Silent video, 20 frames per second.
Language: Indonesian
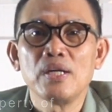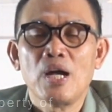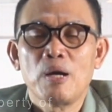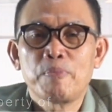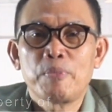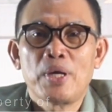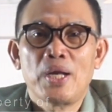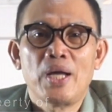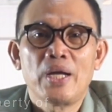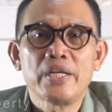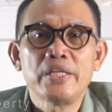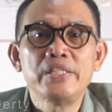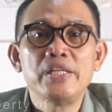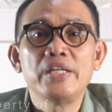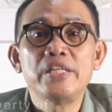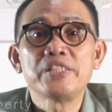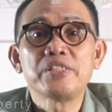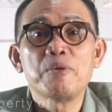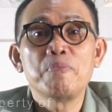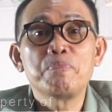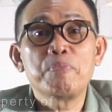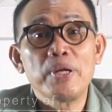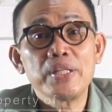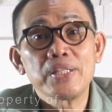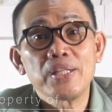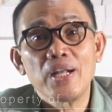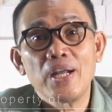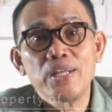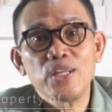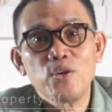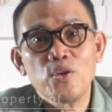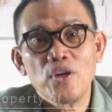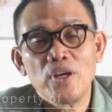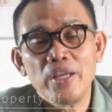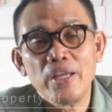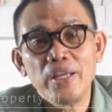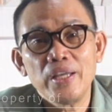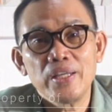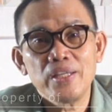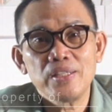Apalagi dia ditempatkan
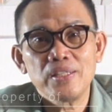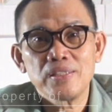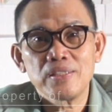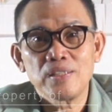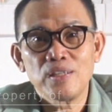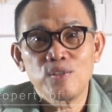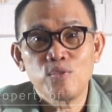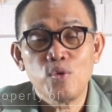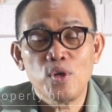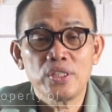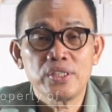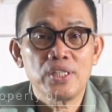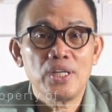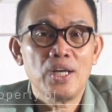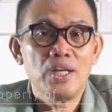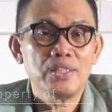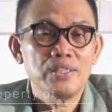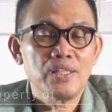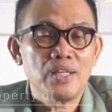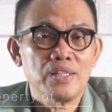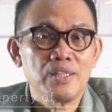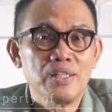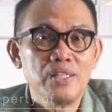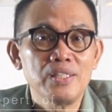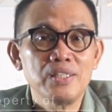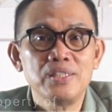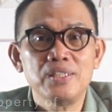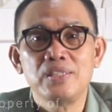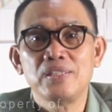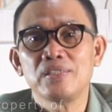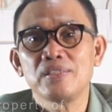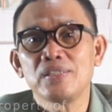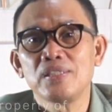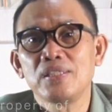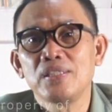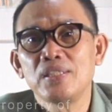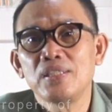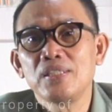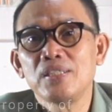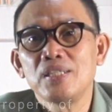oleh kekuasaan tertinggi.
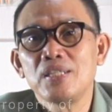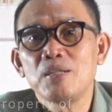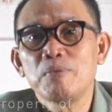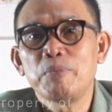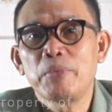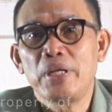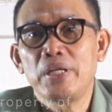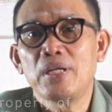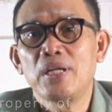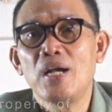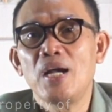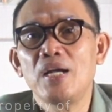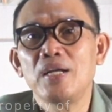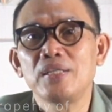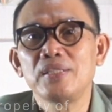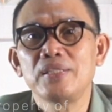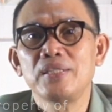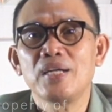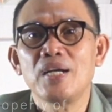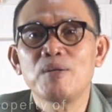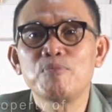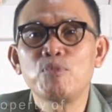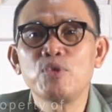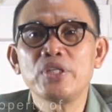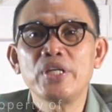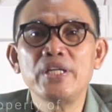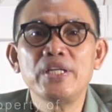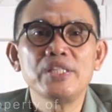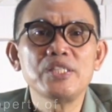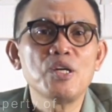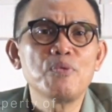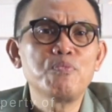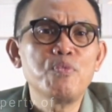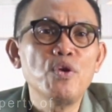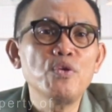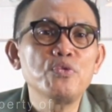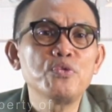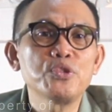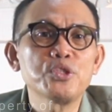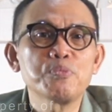Mereka ya mungkin hanya
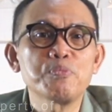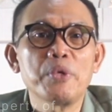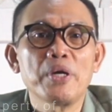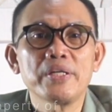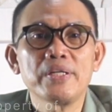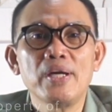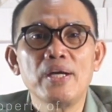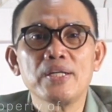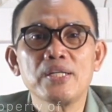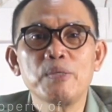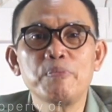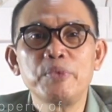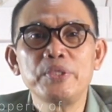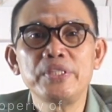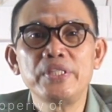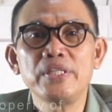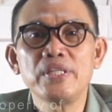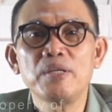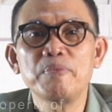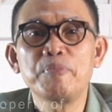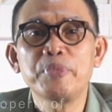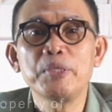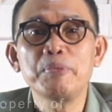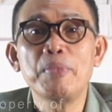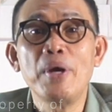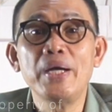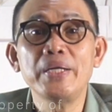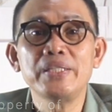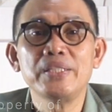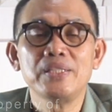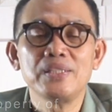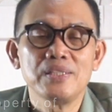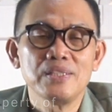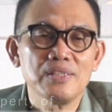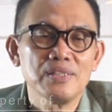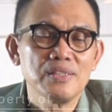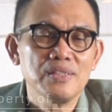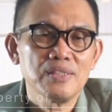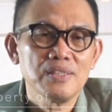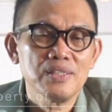fokus pada kepentingan pribadi
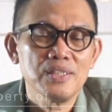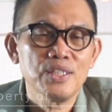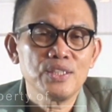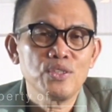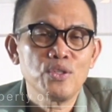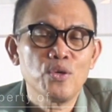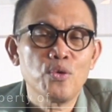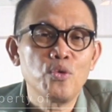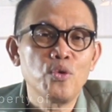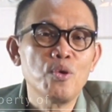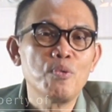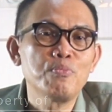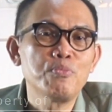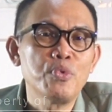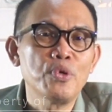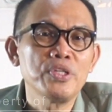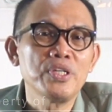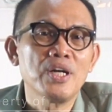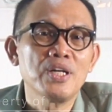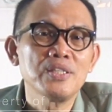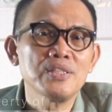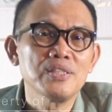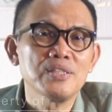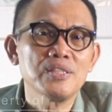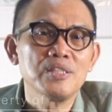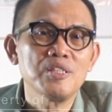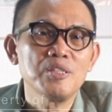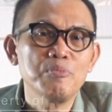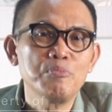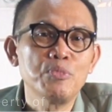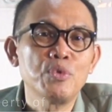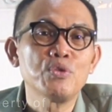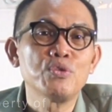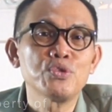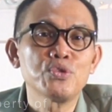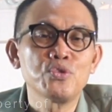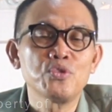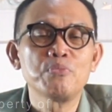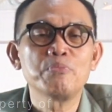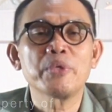atau kelompok yang
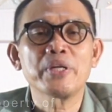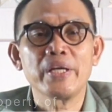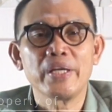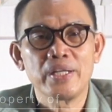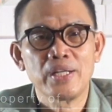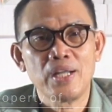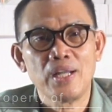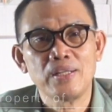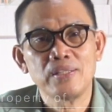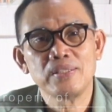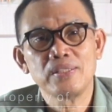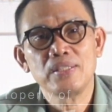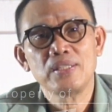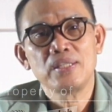mengusung mereka.